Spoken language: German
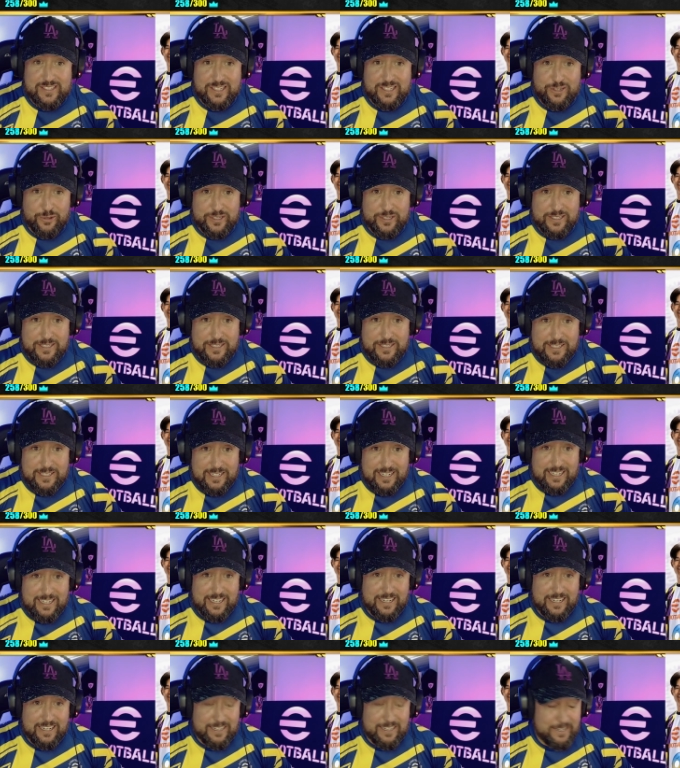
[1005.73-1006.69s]
Leute?
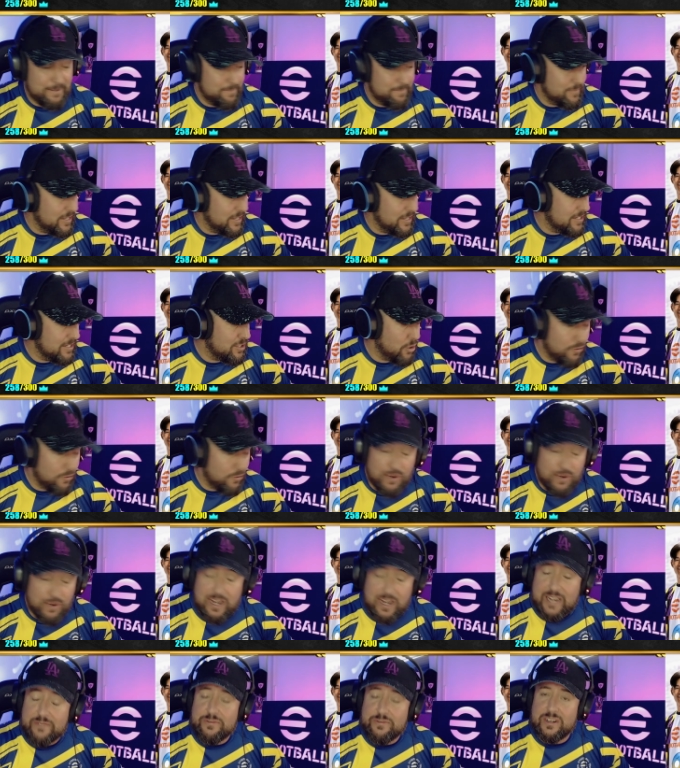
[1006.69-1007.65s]
Ähm, ich hoffe
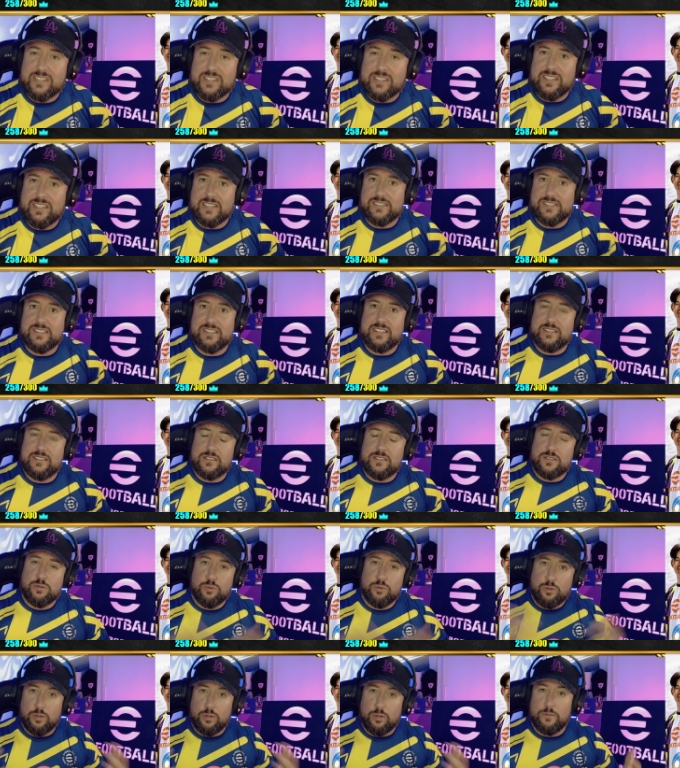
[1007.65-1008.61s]
einfach, dass sie in
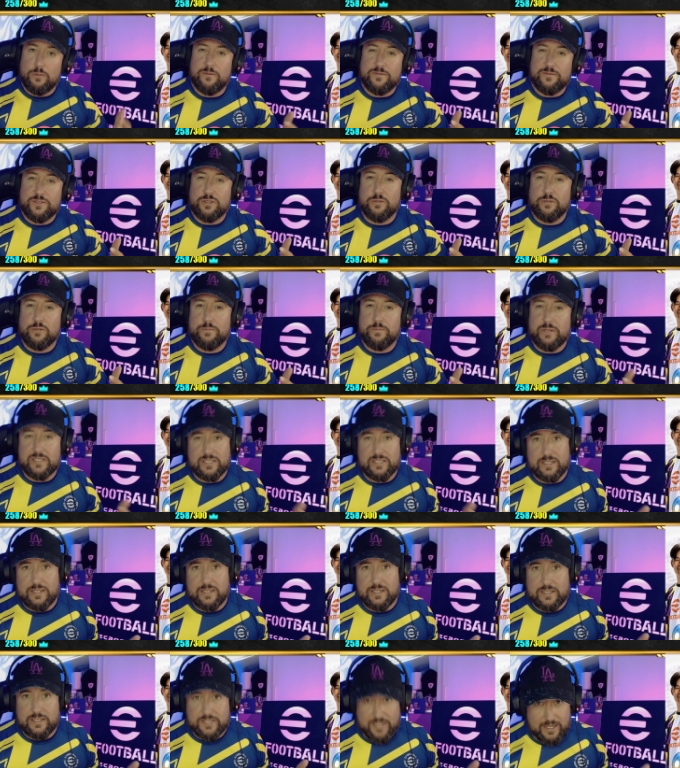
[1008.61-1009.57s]
Zukunft so ein
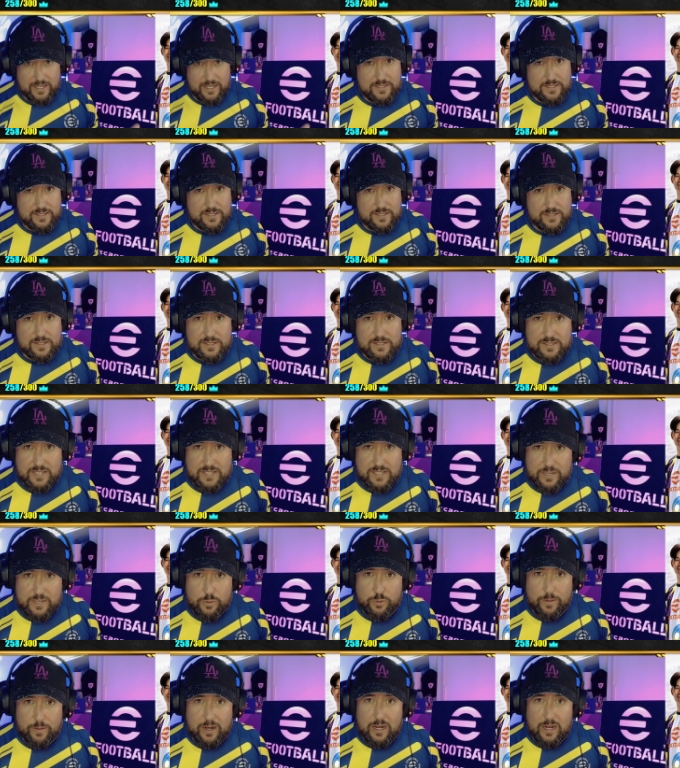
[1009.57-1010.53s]
bisschen das ganze
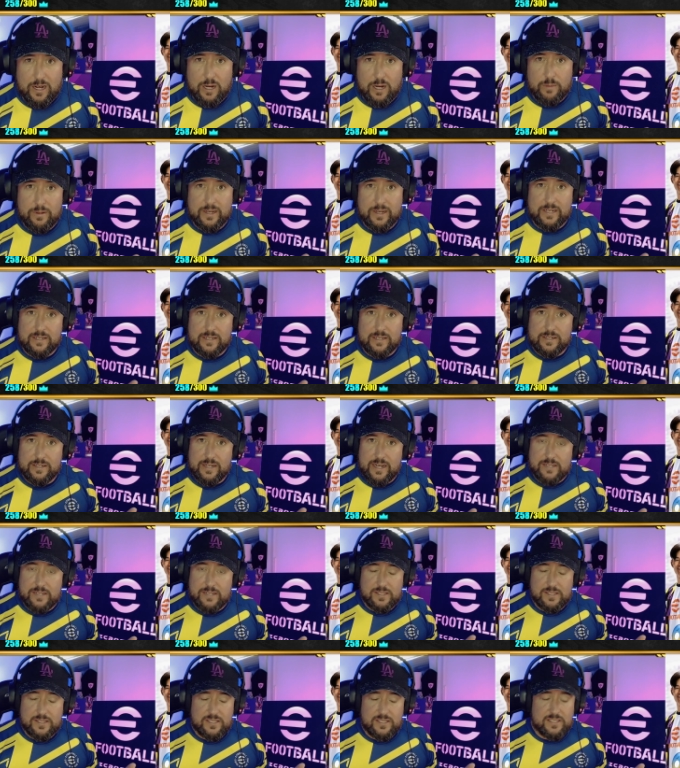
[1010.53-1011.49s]
System überarbeiten. Ne?
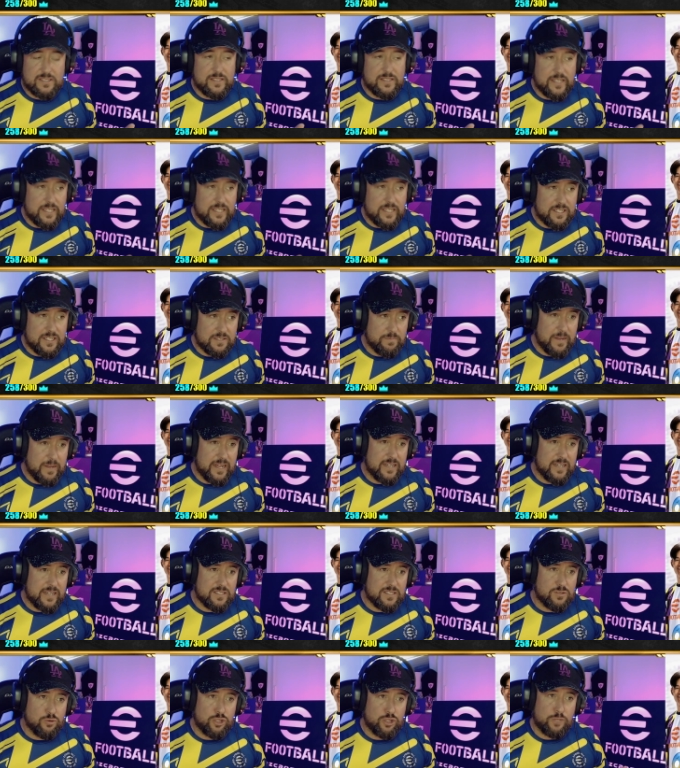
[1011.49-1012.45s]
Es ist nicht
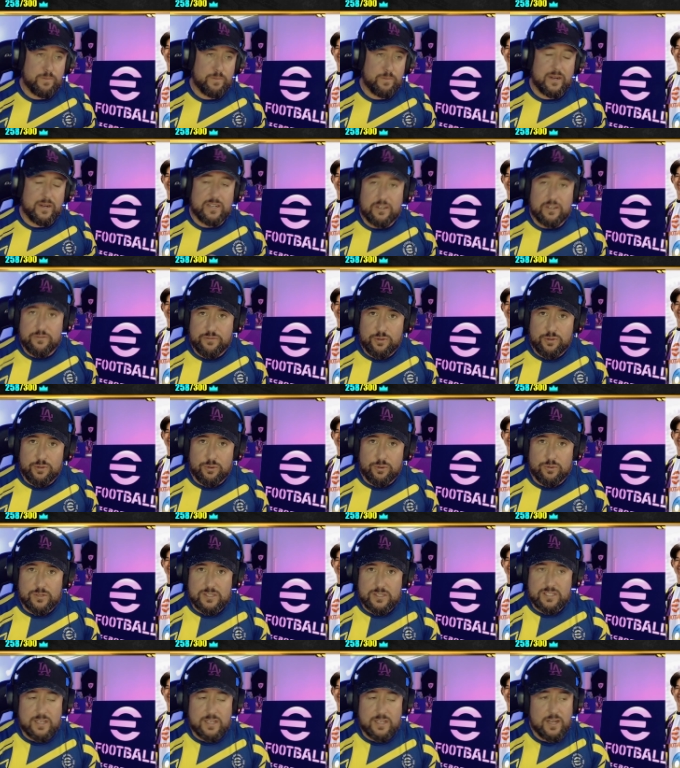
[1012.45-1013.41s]
mehr so spannend für
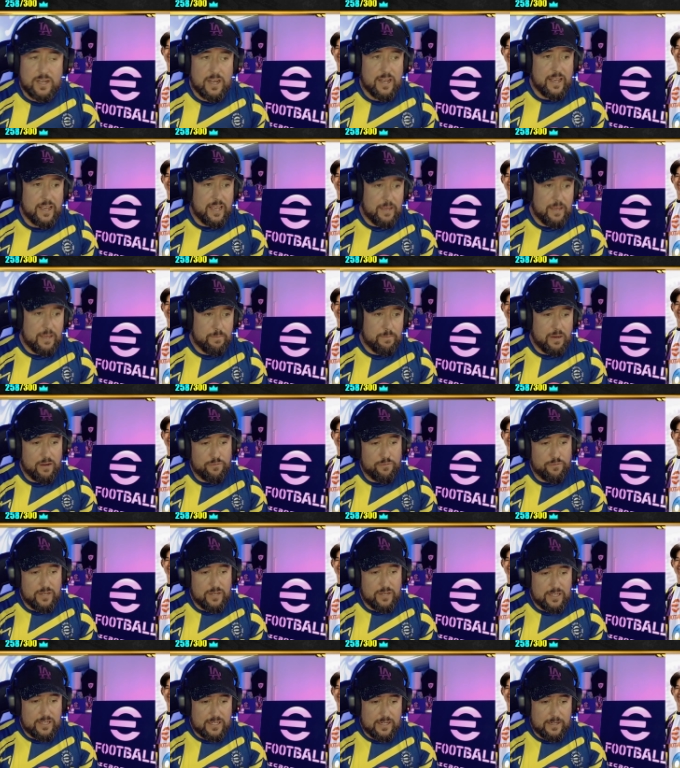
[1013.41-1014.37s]
uns, immer
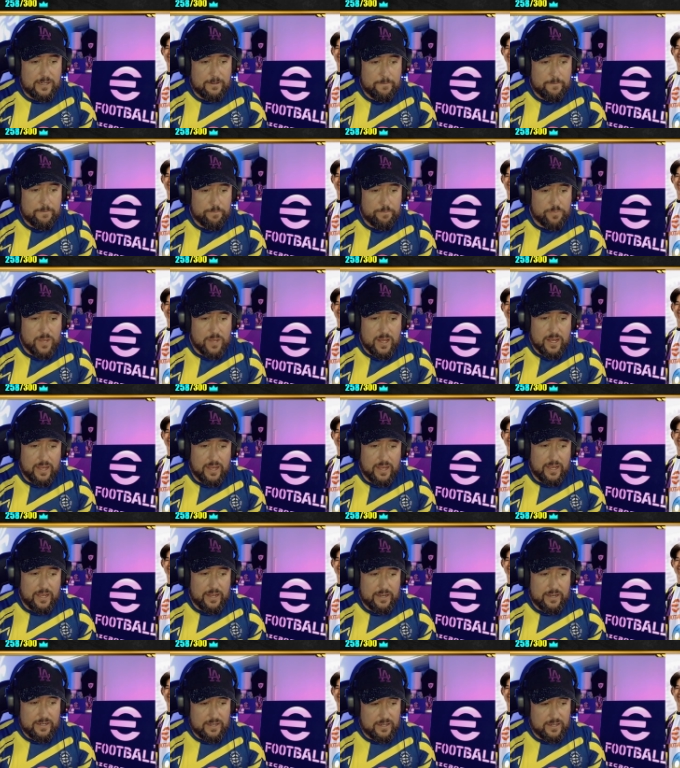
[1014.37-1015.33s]
wieder
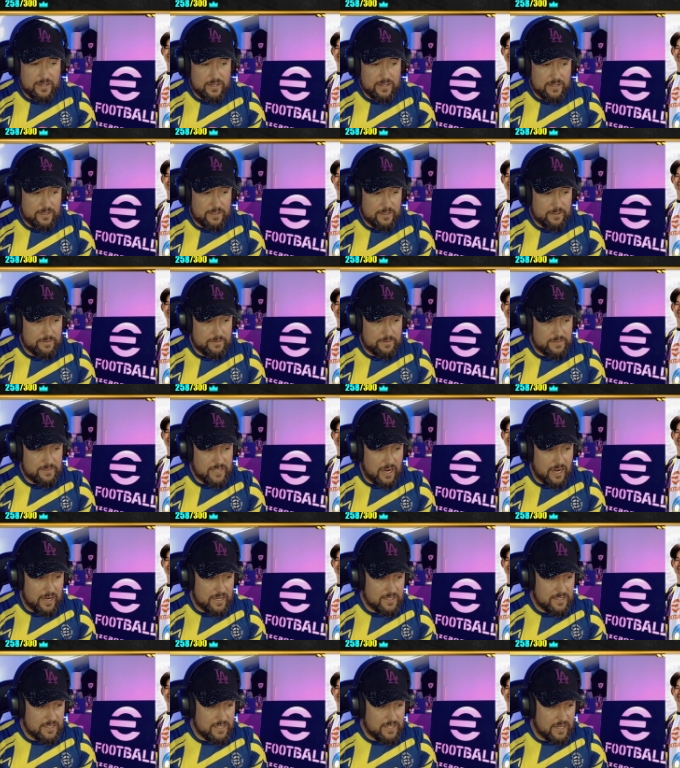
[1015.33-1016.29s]
in, äh, ja,
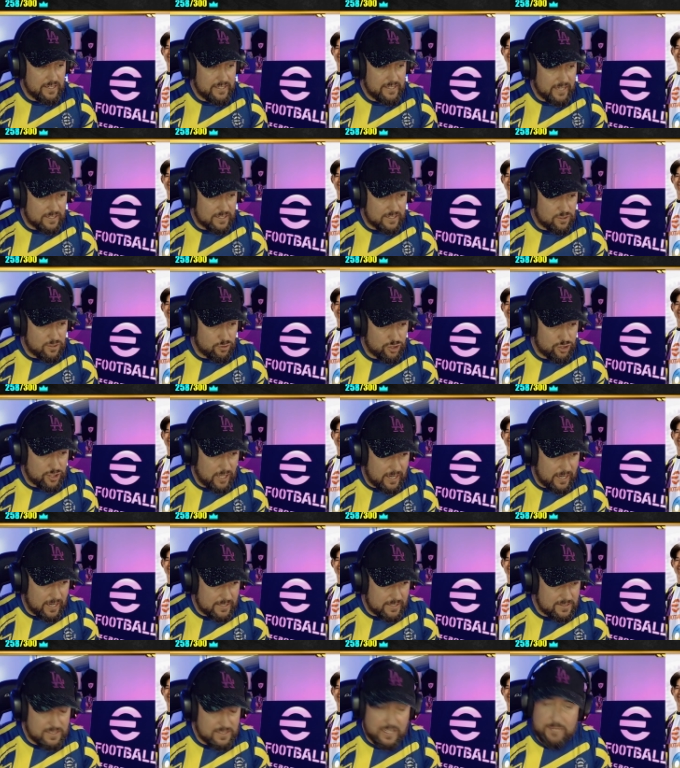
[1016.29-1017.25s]
in der Liga zu
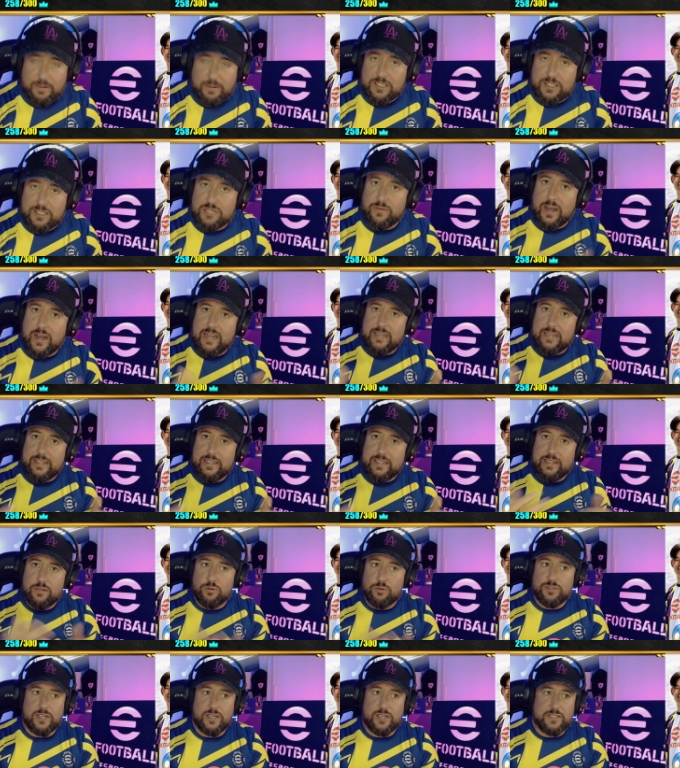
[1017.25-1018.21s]
starten, sage ich mal, zwei Ligen,
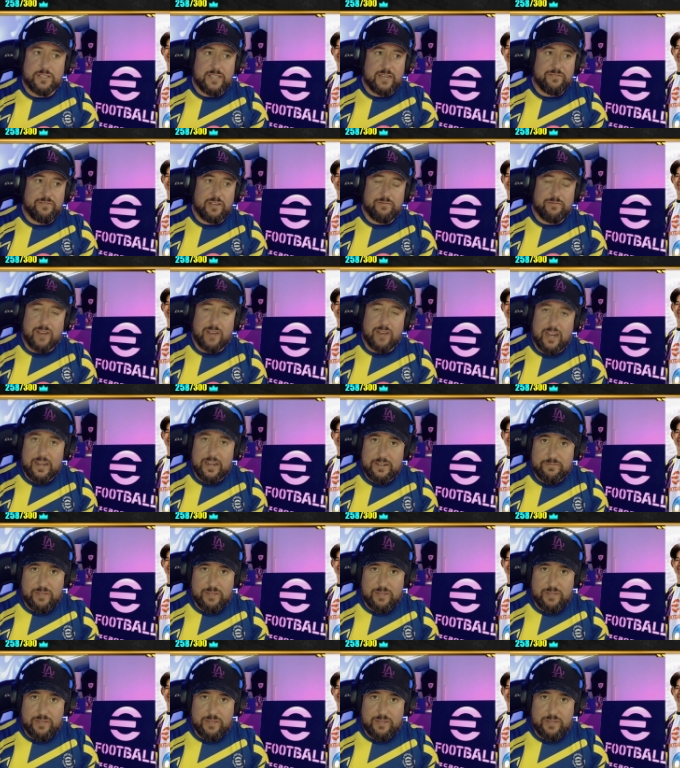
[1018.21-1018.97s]
unter der wir waren.